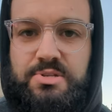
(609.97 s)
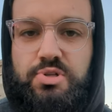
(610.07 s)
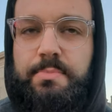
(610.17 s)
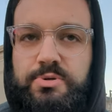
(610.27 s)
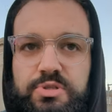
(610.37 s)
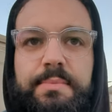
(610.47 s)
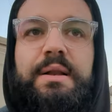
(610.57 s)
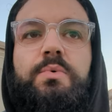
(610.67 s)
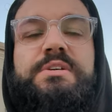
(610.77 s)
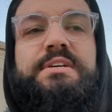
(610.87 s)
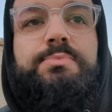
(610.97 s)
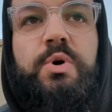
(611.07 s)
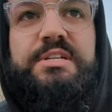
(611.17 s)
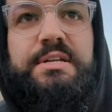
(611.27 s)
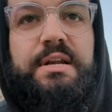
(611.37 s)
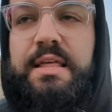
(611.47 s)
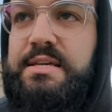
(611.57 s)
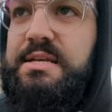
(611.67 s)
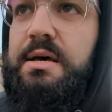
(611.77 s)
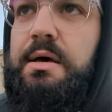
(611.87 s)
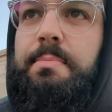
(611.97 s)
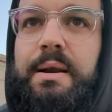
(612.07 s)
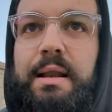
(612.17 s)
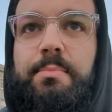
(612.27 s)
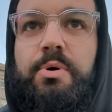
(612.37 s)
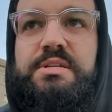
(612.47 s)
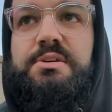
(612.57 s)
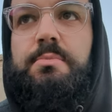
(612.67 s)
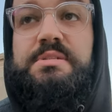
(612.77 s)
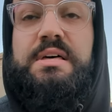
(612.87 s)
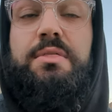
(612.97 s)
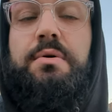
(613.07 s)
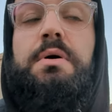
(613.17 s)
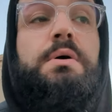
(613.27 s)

os he puesto también algunas capturas en redes para que le pudierais echar un vistazo.